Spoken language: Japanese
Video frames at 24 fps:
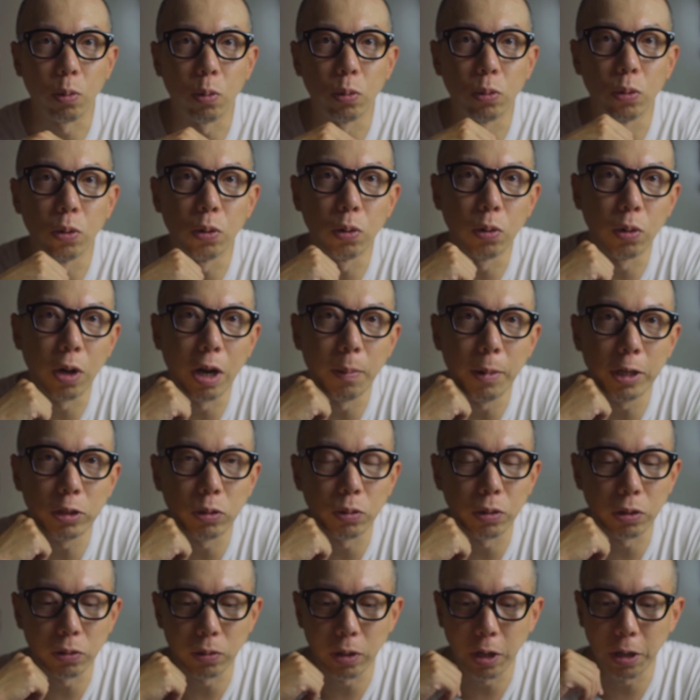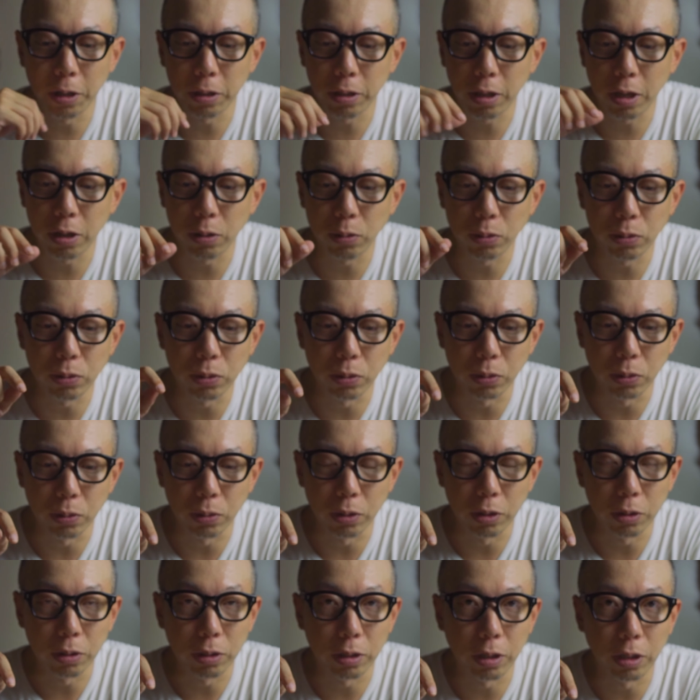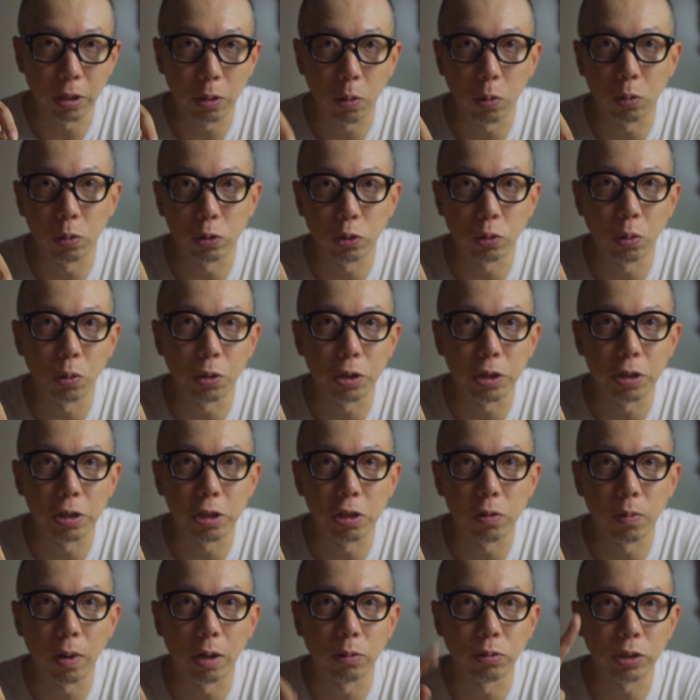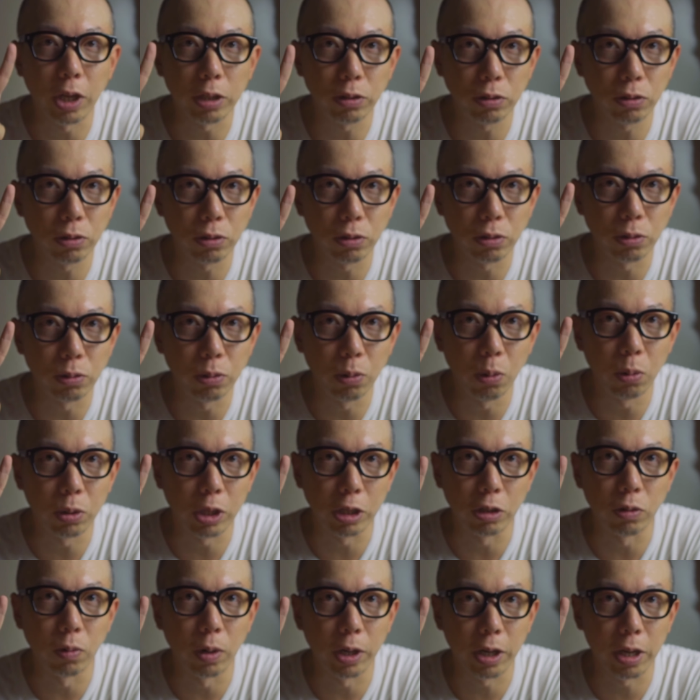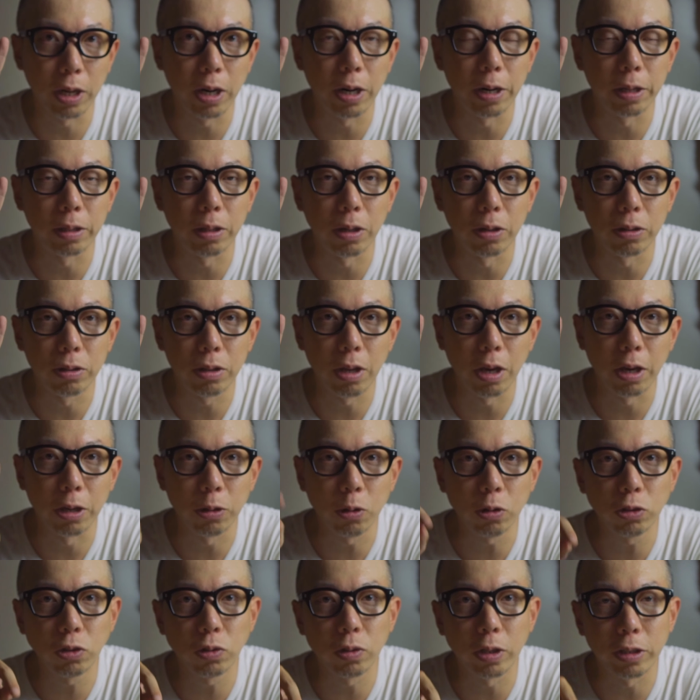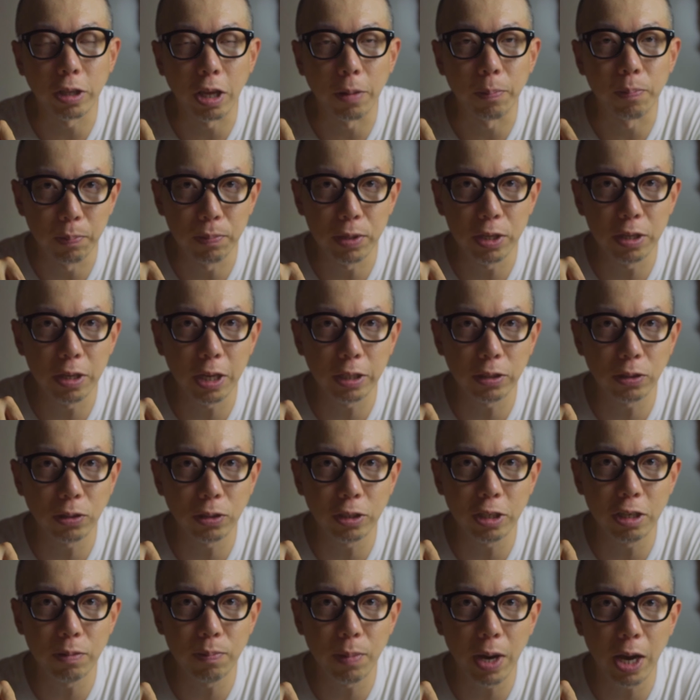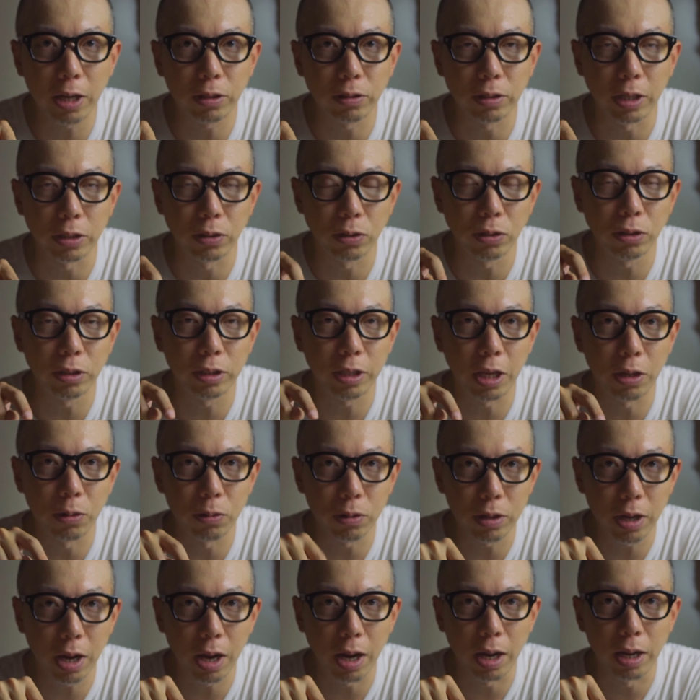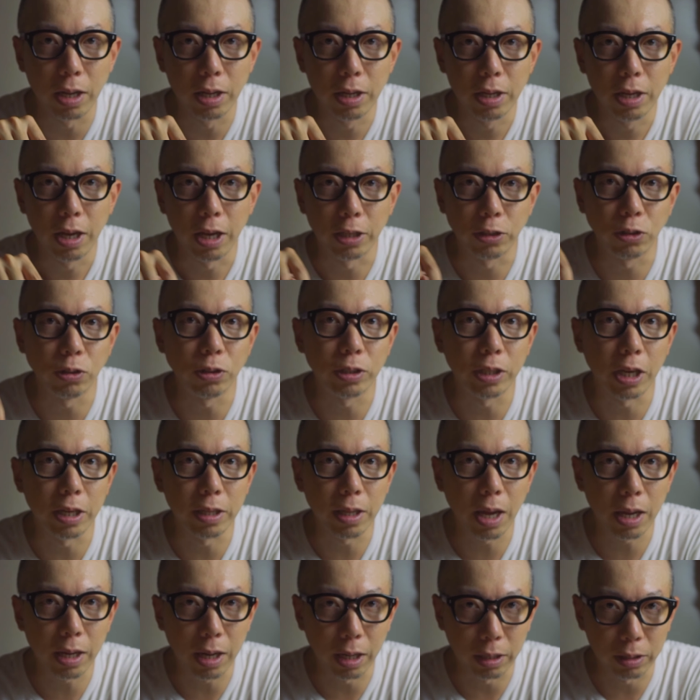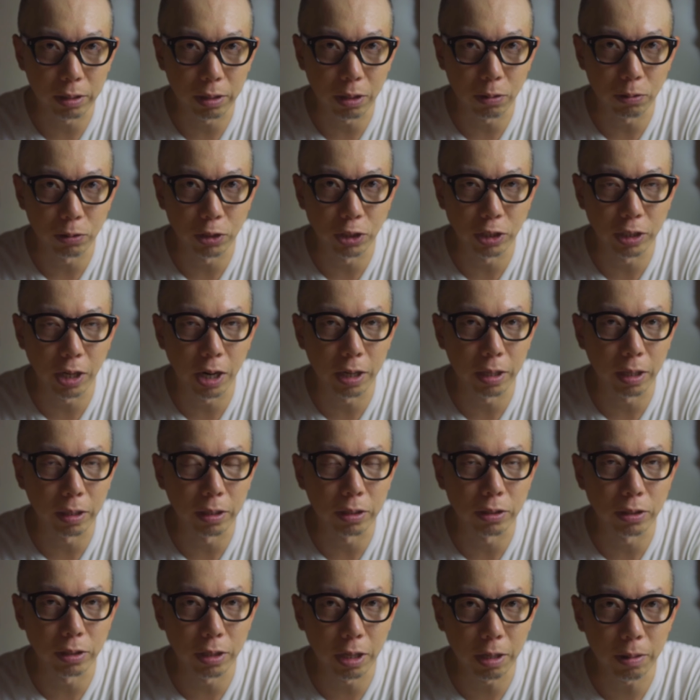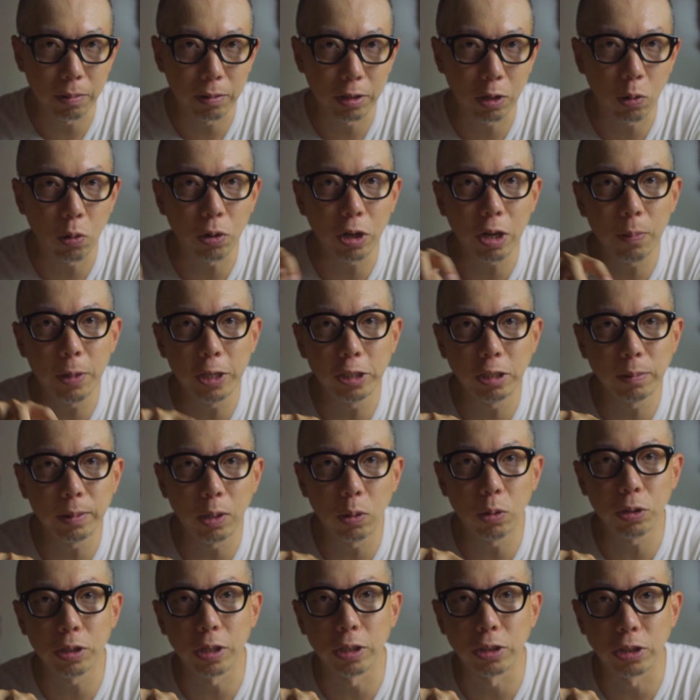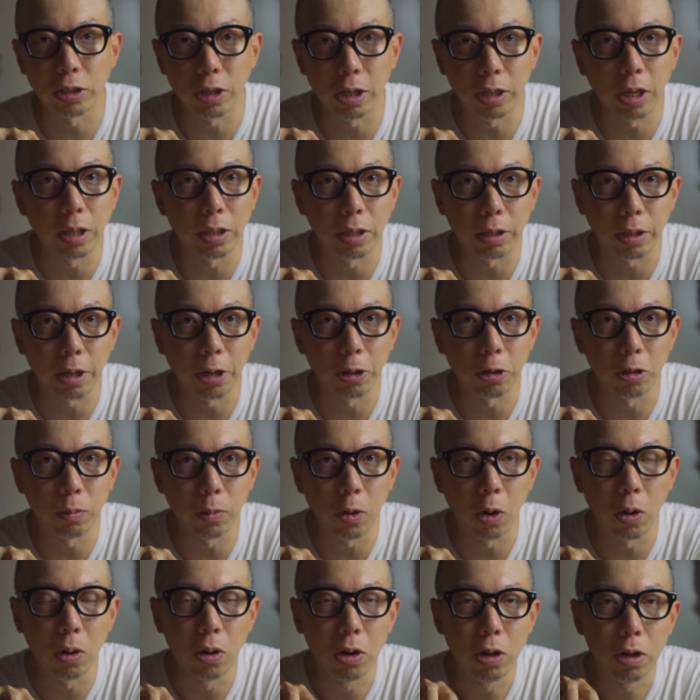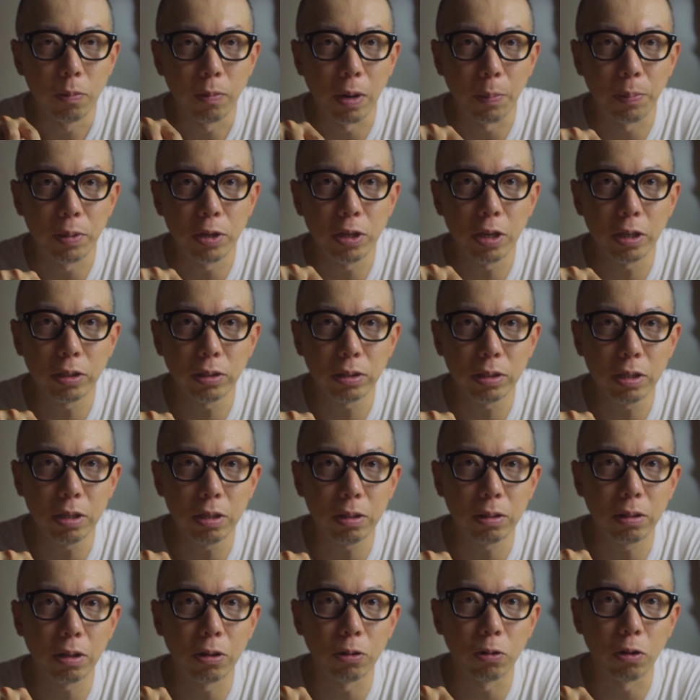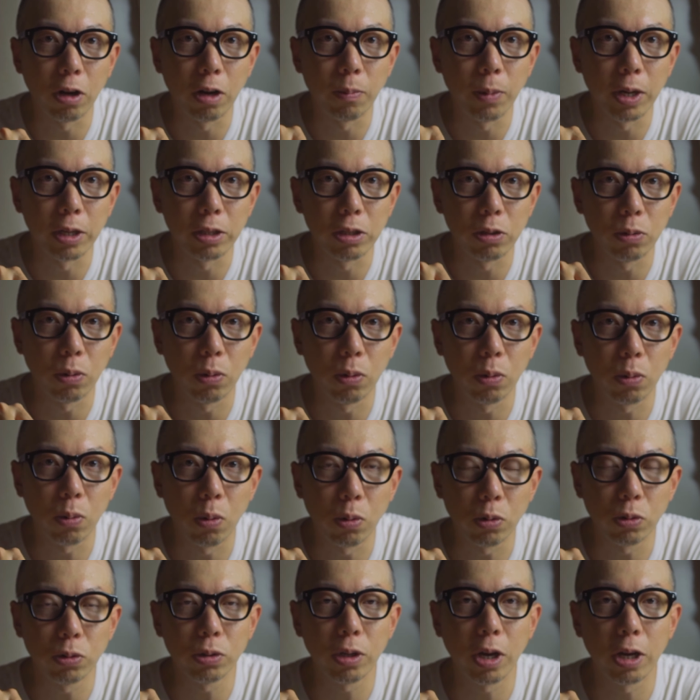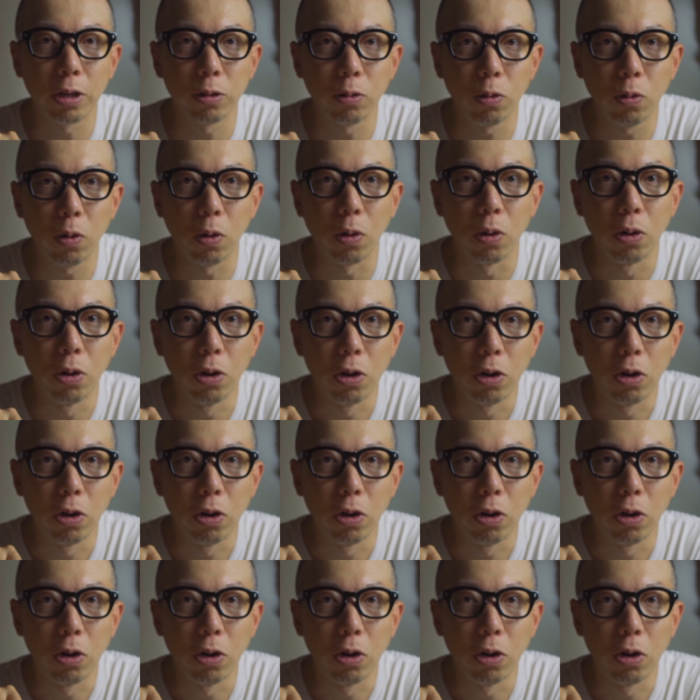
この Amazon で売られている、えー、この商品には2つ大きく分けられていて、1つはね、PSE マークがついているか、ついていないかっていう違いなんですね。で、これが一番大きな違いなんだけれども、まあ、PSE っていうのはまあ日本国内の